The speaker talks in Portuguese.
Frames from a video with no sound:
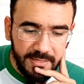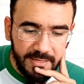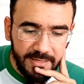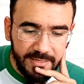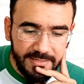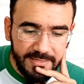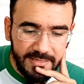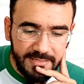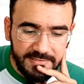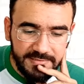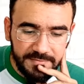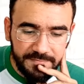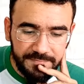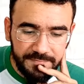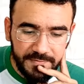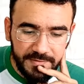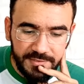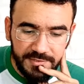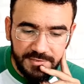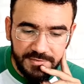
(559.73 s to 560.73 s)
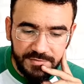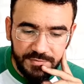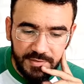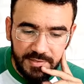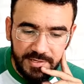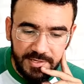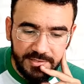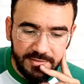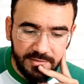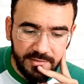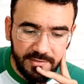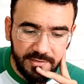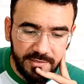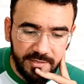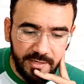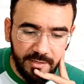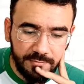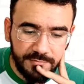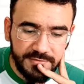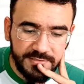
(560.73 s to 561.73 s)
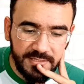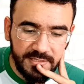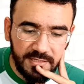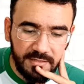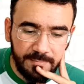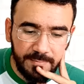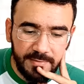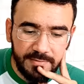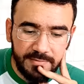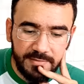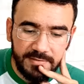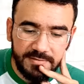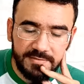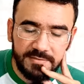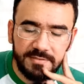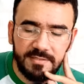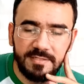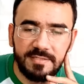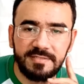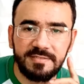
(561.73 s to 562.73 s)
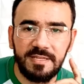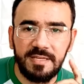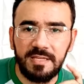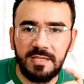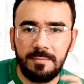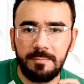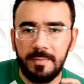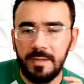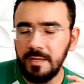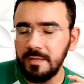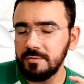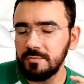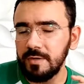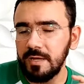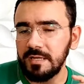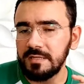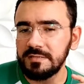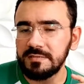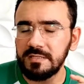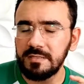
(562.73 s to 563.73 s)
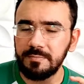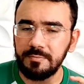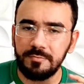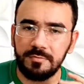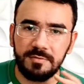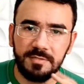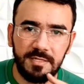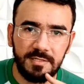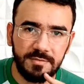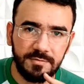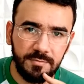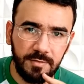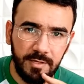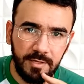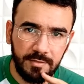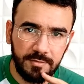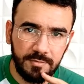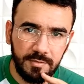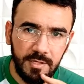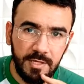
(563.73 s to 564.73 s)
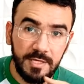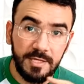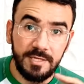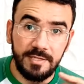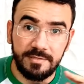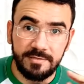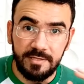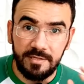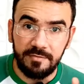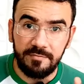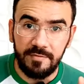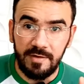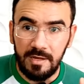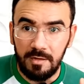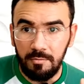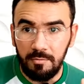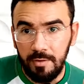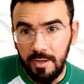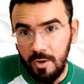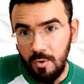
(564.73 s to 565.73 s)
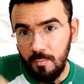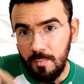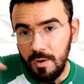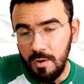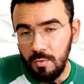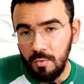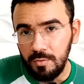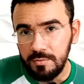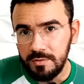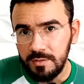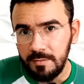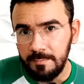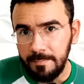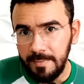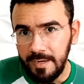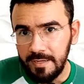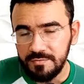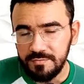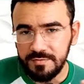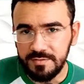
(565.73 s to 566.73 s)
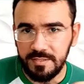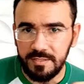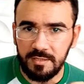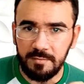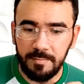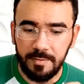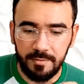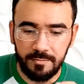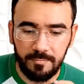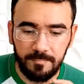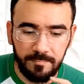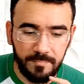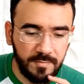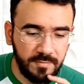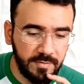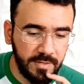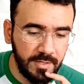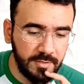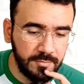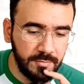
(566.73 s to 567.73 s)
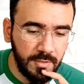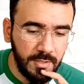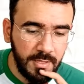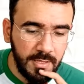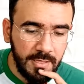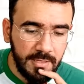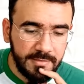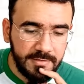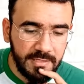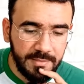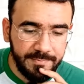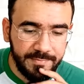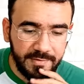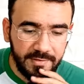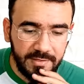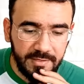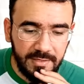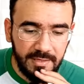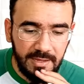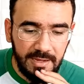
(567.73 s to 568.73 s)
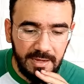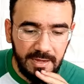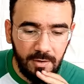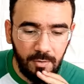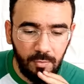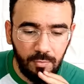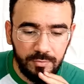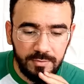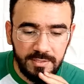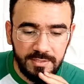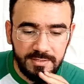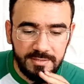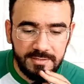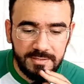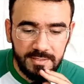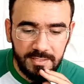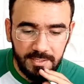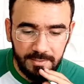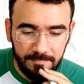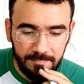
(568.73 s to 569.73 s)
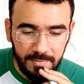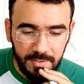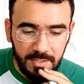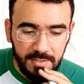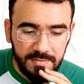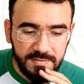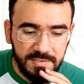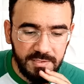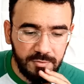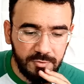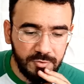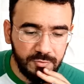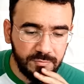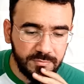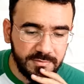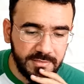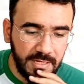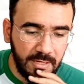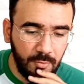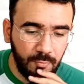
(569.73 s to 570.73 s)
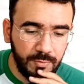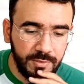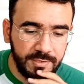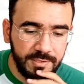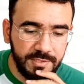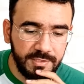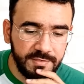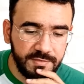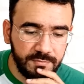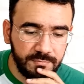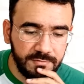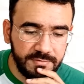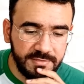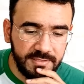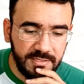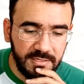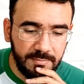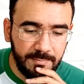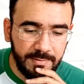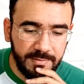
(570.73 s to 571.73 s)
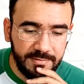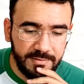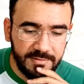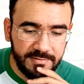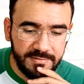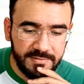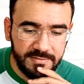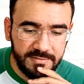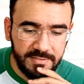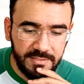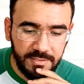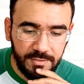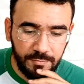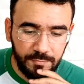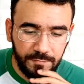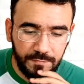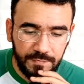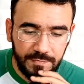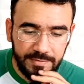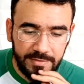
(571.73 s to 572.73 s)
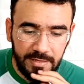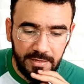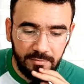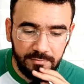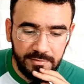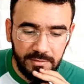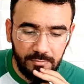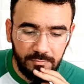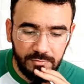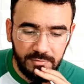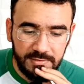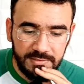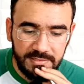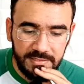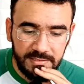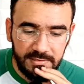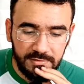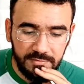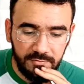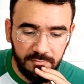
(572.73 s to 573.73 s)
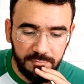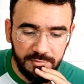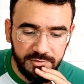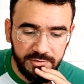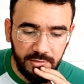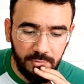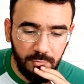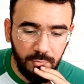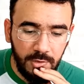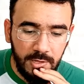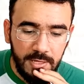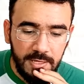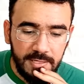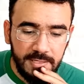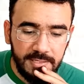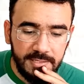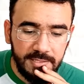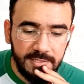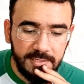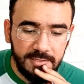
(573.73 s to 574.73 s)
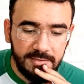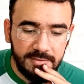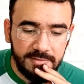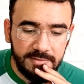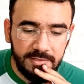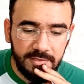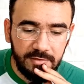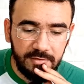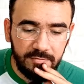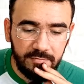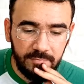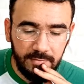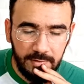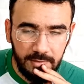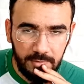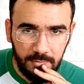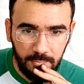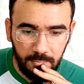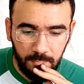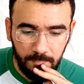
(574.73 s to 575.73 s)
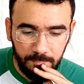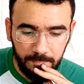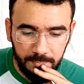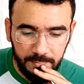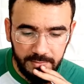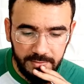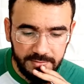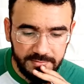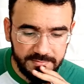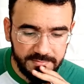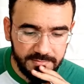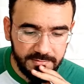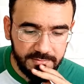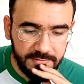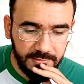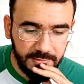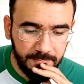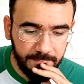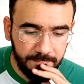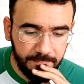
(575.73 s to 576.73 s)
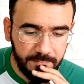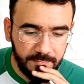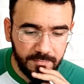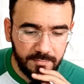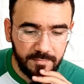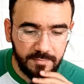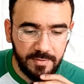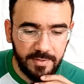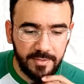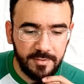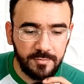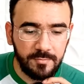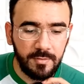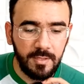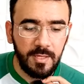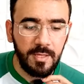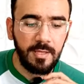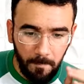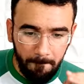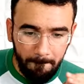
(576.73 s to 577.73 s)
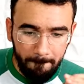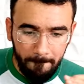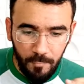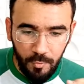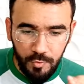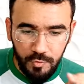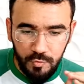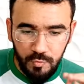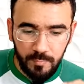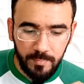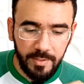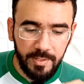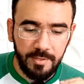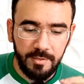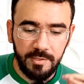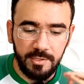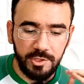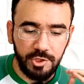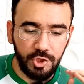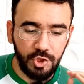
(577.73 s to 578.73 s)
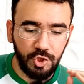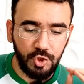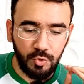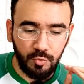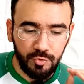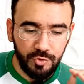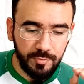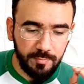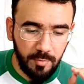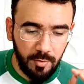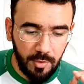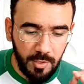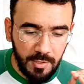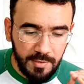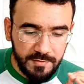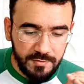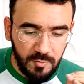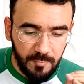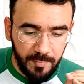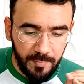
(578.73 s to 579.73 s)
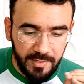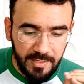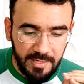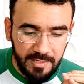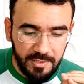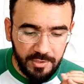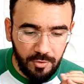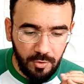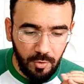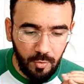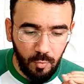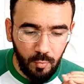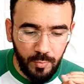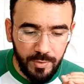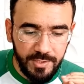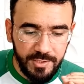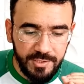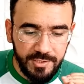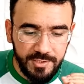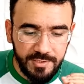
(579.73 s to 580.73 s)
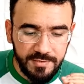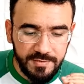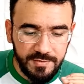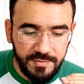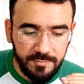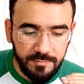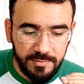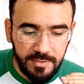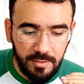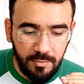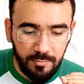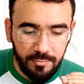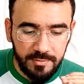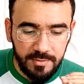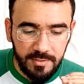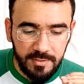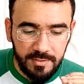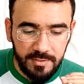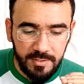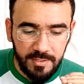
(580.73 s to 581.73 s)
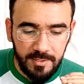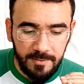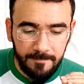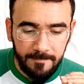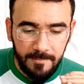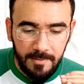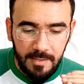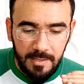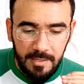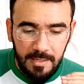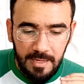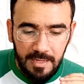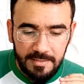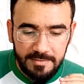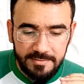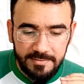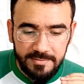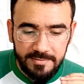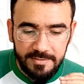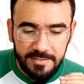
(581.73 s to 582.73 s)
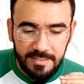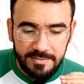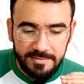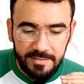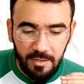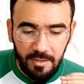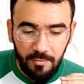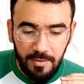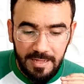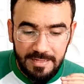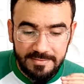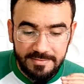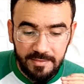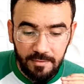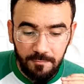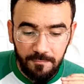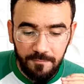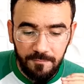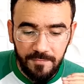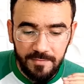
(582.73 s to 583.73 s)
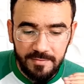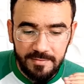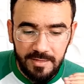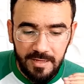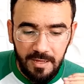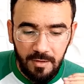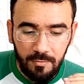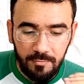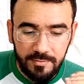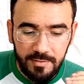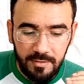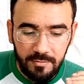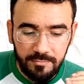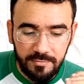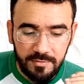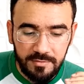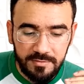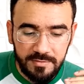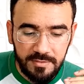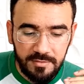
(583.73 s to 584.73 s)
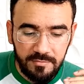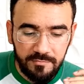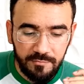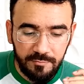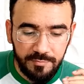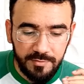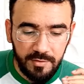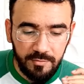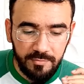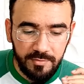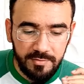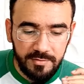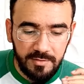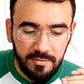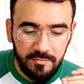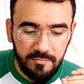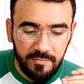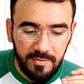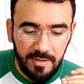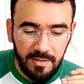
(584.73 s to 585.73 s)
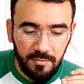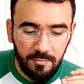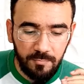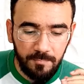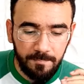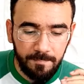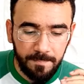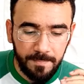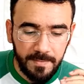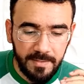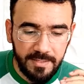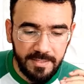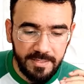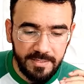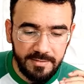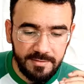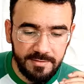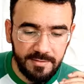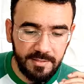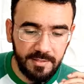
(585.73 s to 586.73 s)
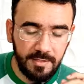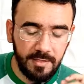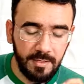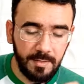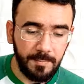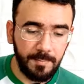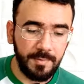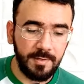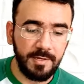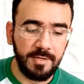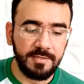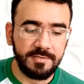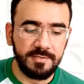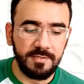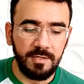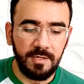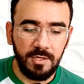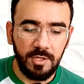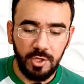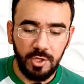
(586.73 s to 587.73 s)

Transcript: E essa feixe elétrico elétrica aqui é o segmento ST. Segmento é sempre um traço reto. E intervalo é uma onda mais um segmento, certo? Temos aqui a onda T. Se eu juntar o início do segmento ST e o final da onda T, nós vamos ter o intervalo ST, certo? Muito bem, show de bola. Se eu pegar aqui ó, o início da onda Q a, e até, até o final da onda T, nós vamos ter o intervalo QT, beleza?